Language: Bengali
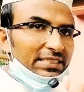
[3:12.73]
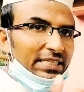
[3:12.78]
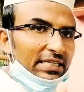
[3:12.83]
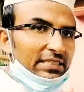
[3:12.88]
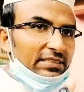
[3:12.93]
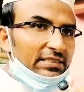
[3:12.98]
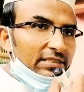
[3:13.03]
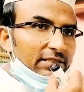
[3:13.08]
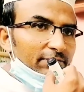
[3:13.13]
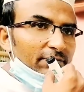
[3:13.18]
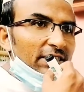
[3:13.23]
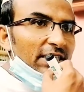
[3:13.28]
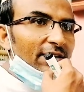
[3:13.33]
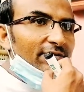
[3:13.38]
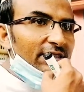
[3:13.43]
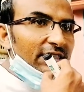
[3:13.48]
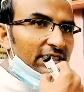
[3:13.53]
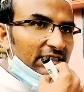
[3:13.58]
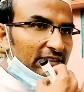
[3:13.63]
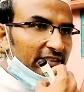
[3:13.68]
সাকসেসিভলি
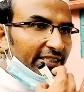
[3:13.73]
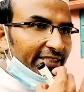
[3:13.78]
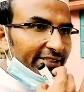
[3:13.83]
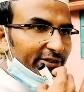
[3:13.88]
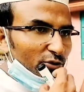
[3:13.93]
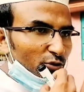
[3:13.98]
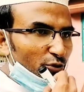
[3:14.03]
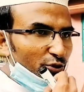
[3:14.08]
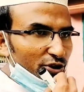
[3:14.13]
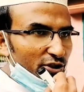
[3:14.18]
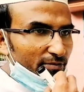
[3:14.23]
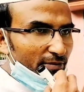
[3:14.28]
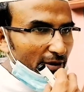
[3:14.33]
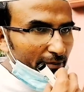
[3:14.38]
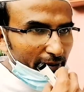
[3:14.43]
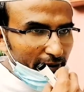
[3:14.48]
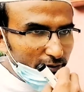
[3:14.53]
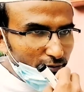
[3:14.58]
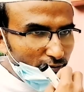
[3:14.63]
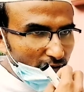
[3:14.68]
আমি ডিসকাস করছি
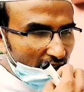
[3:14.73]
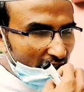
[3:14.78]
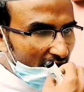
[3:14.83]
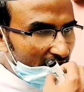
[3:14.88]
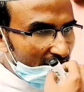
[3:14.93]
ব্যাপারগুলো